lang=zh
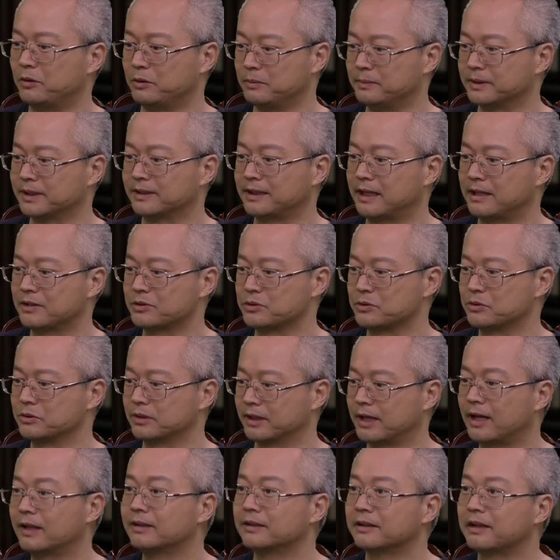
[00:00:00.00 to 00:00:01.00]
把我们的大
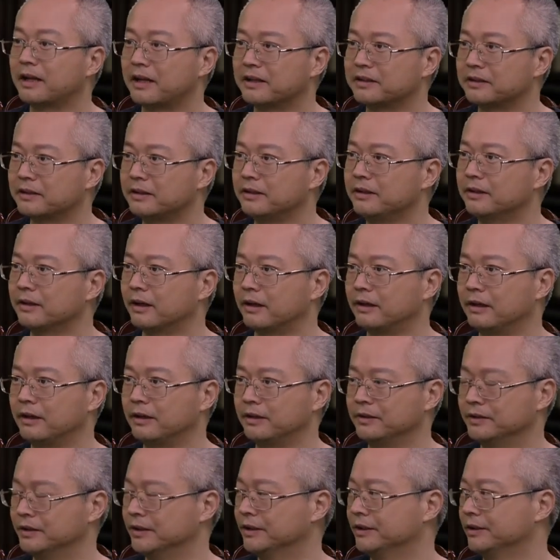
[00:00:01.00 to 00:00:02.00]
宋看得太低了
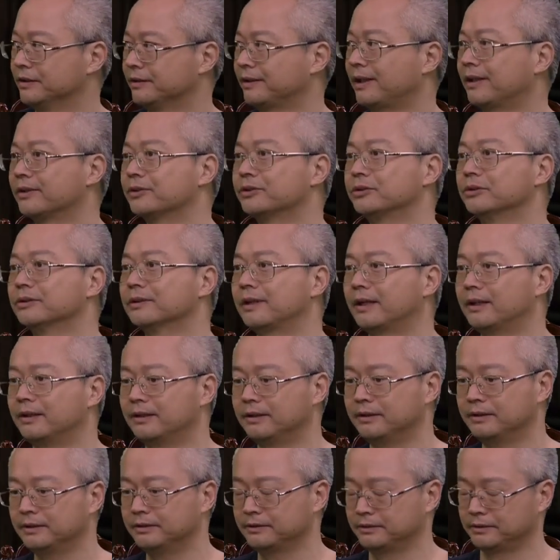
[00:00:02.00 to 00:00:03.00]
哈，嗯，大宋
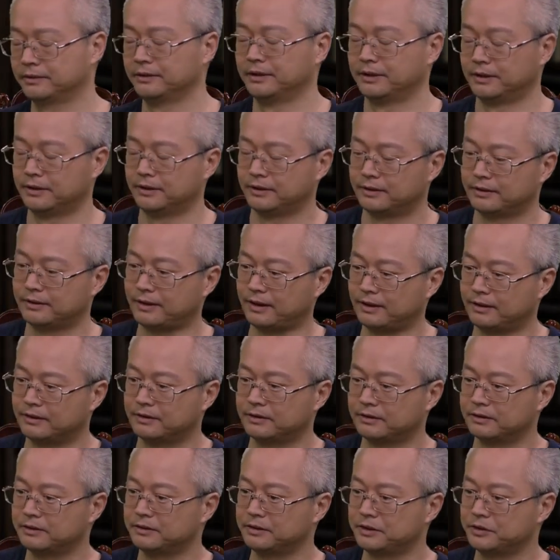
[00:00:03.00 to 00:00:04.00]
它，它
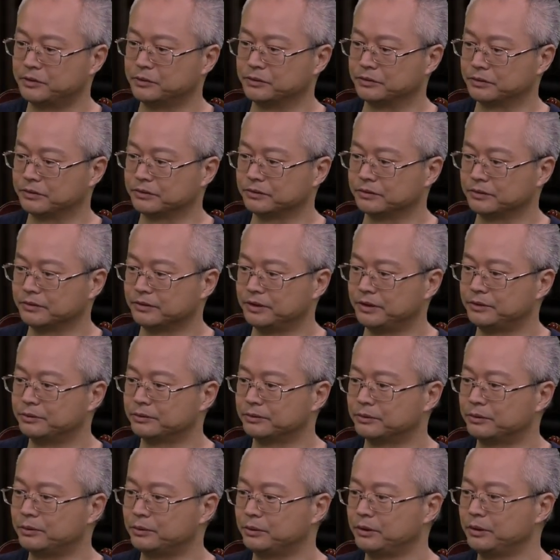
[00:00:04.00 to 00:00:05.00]
的那种那
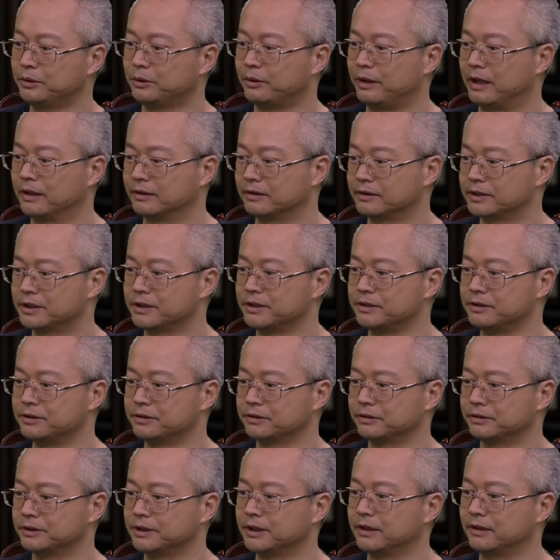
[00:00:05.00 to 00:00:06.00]
种辉煌的成
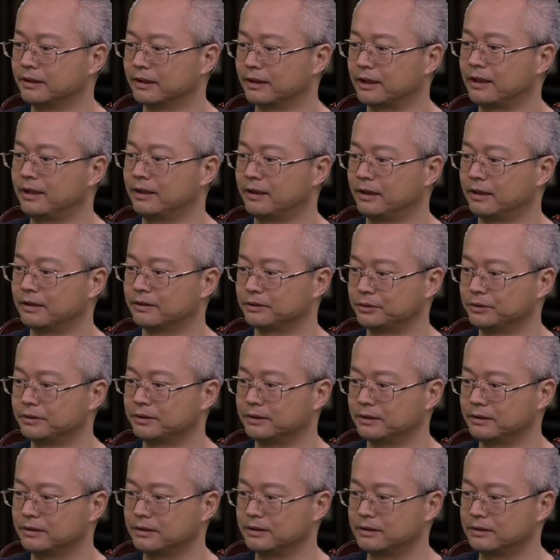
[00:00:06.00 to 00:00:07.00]
就，现在看来
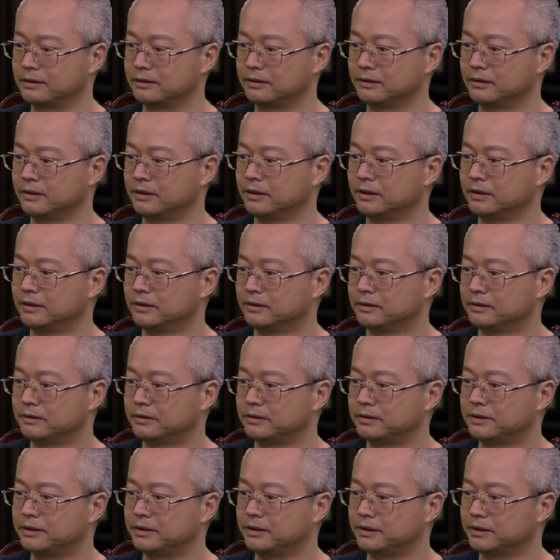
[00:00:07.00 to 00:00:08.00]
确实是，
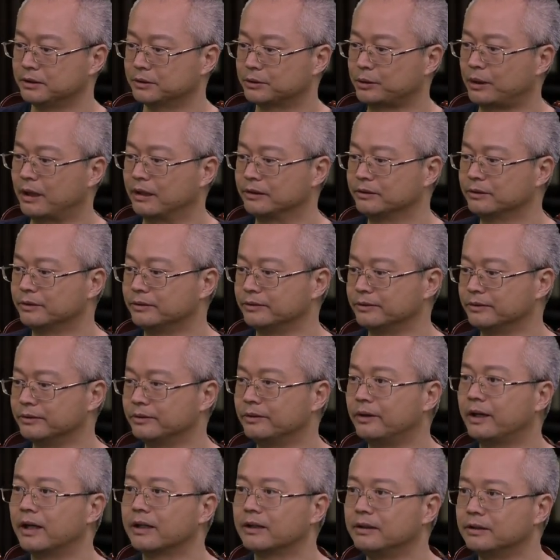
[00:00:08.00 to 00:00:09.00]
是一个传统
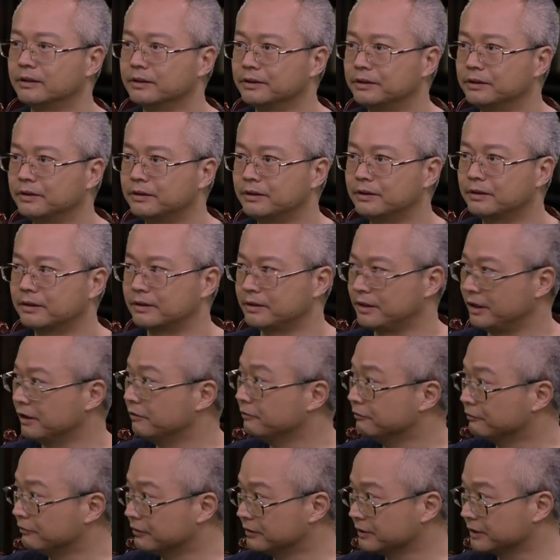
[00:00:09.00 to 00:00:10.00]
文化的一个
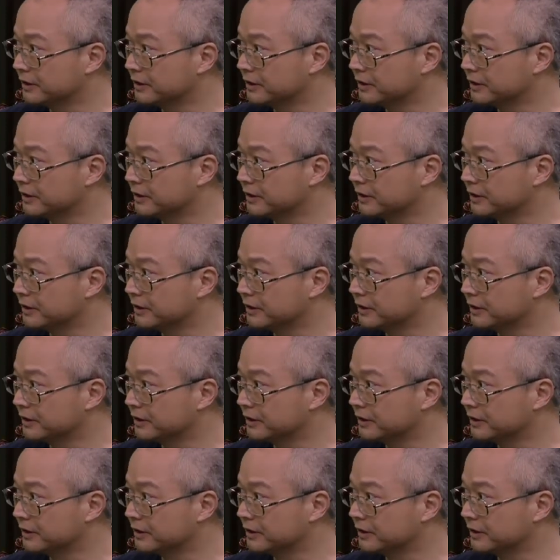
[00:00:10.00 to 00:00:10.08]
巅